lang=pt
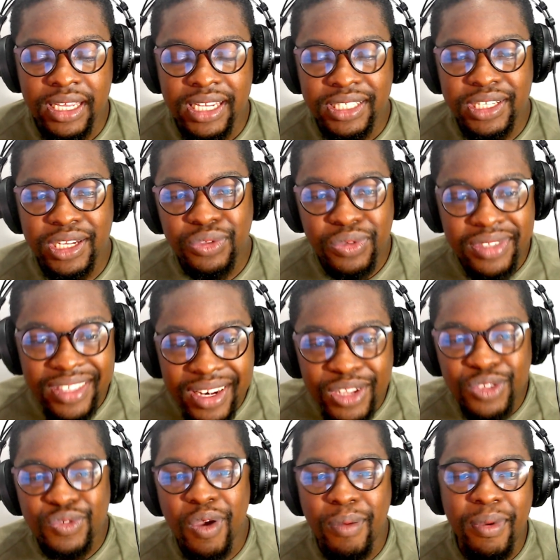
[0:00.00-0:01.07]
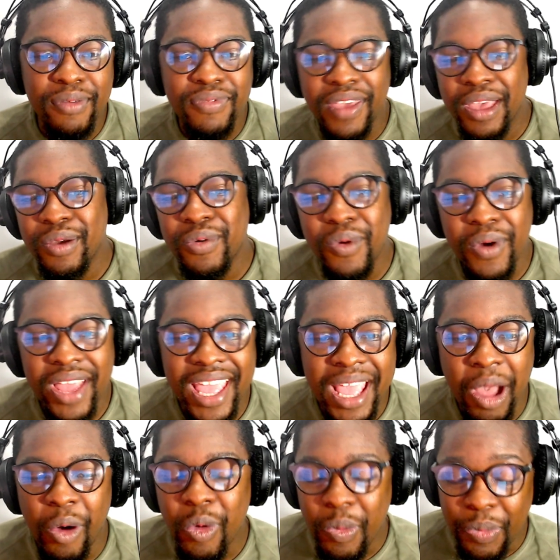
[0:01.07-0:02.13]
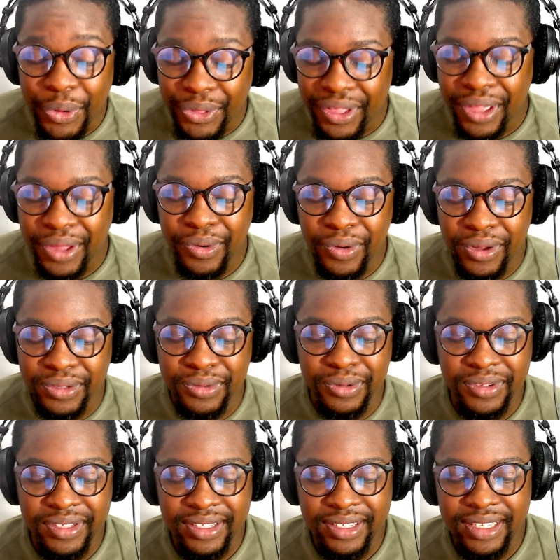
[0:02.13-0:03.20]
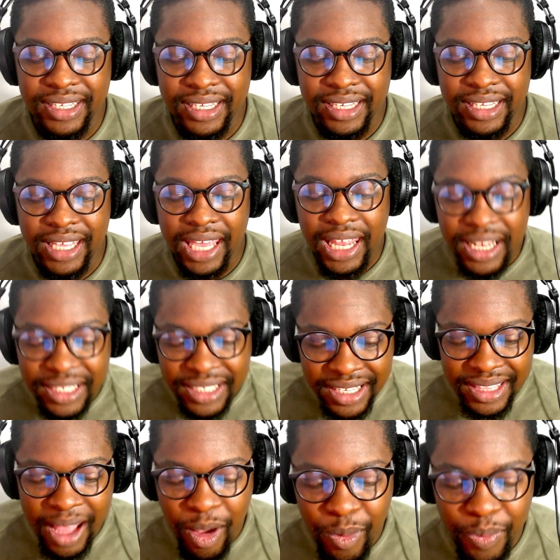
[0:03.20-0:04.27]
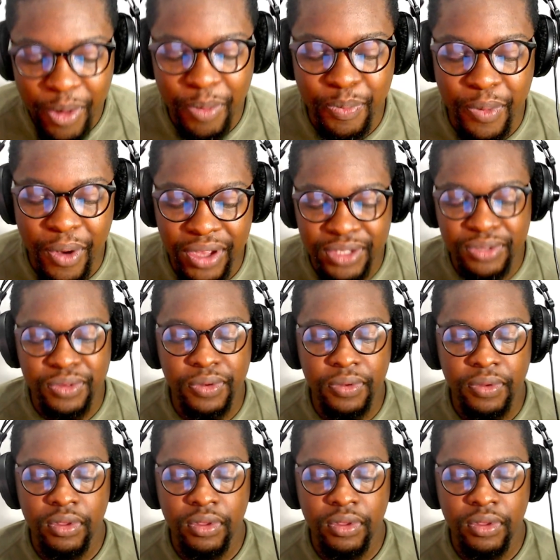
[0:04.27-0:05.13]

Jesus transforma a vergonha em algo poderoso. Ele te dá um propósito.